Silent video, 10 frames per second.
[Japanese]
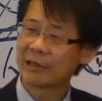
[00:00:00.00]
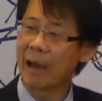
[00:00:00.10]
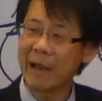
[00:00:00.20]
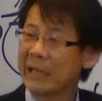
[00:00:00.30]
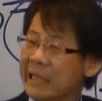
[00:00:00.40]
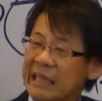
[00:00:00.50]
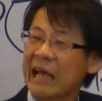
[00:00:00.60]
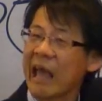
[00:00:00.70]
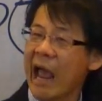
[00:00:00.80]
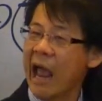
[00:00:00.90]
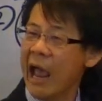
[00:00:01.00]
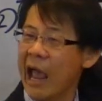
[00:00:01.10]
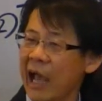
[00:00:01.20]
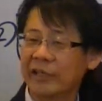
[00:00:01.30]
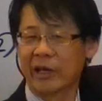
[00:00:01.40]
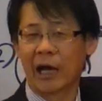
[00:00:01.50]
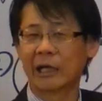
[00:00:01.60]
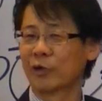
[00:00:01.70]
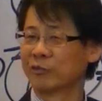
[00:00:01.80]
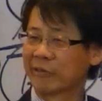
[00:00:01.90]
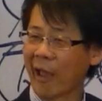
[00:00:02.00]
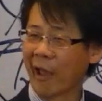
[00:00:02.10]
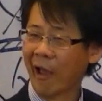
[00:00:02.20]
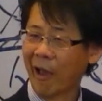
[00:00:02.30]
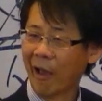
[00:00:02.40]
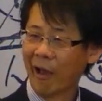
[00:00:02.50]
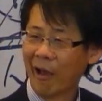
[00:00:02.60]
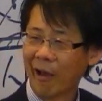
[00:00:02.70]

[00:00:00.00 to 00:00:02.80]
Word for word: 「食べに来たね!」って肌振って「